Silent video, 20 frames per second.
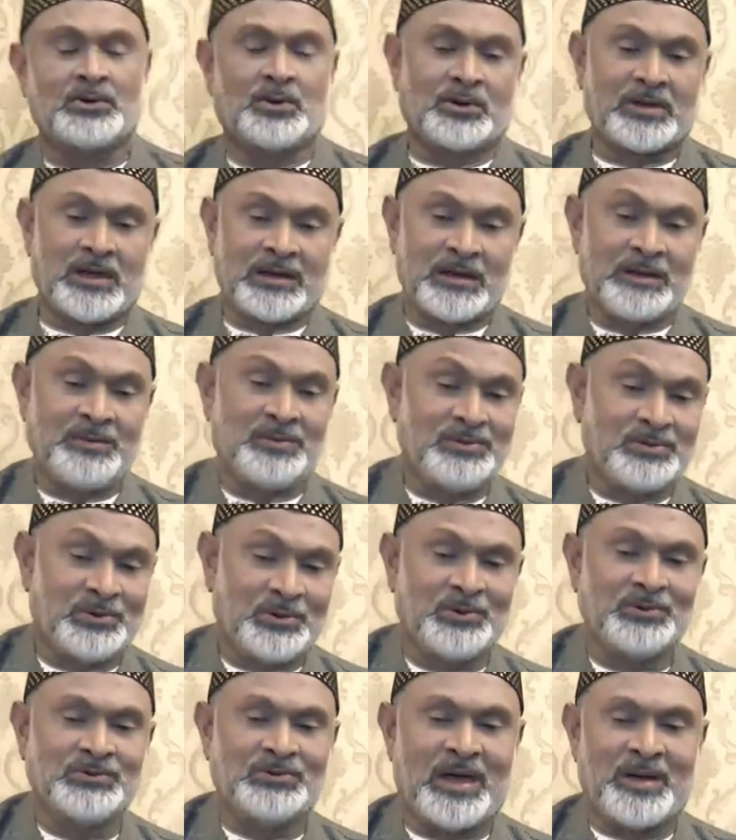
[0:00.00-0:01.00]
তরকারির
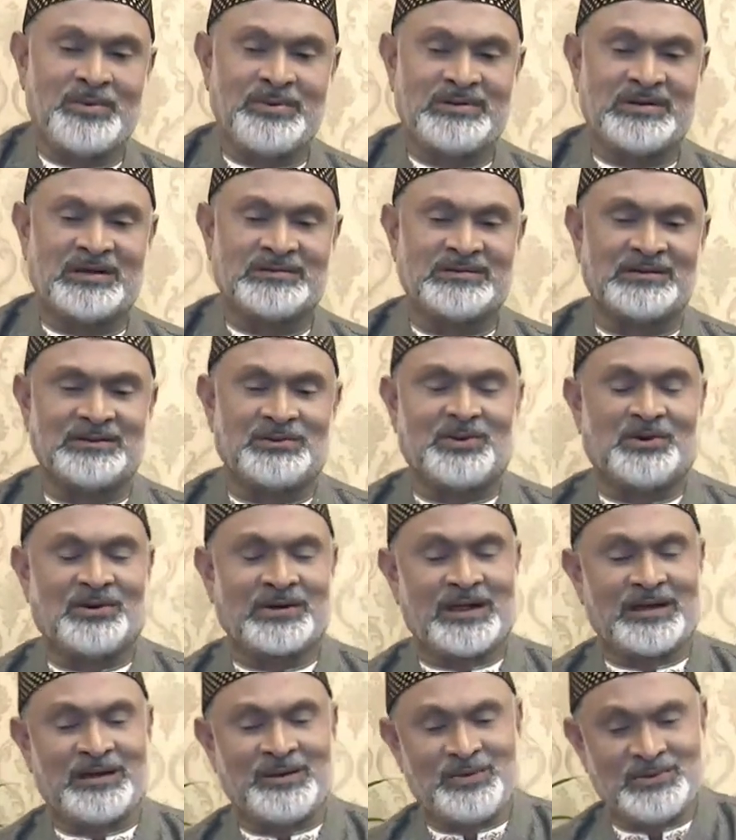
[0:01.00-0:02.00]
ভিতরেও কিন্তু আমিষ আছে
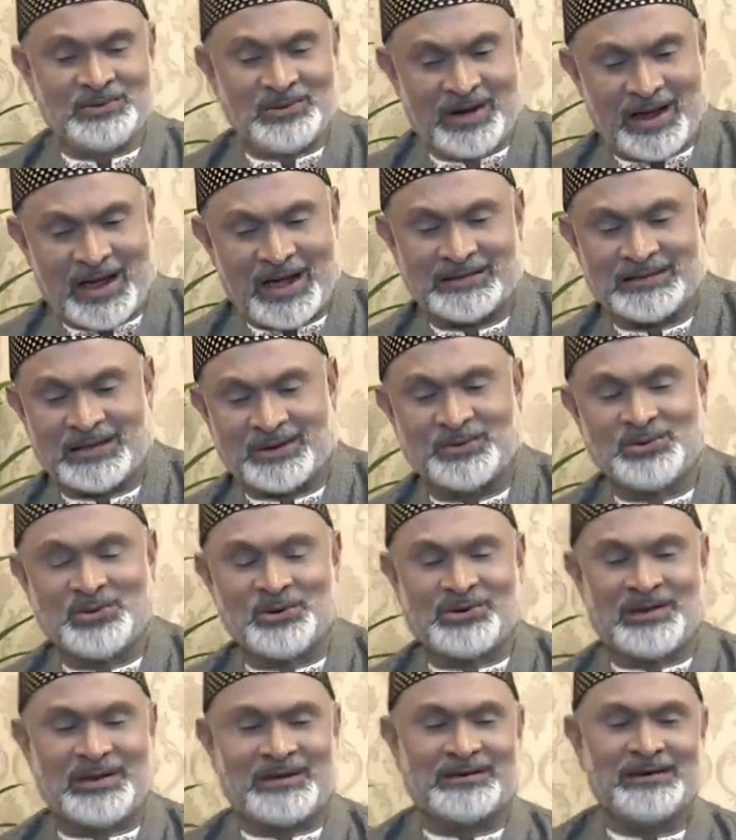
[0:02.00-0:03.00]
তরকারির ভিতরে হাজারো
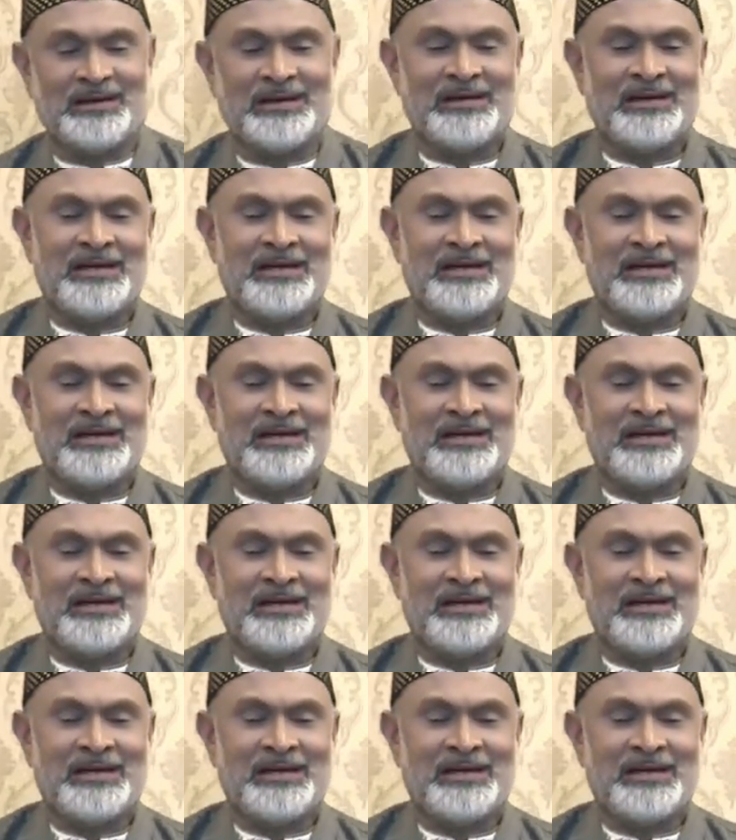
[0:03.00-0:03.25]
ধরনের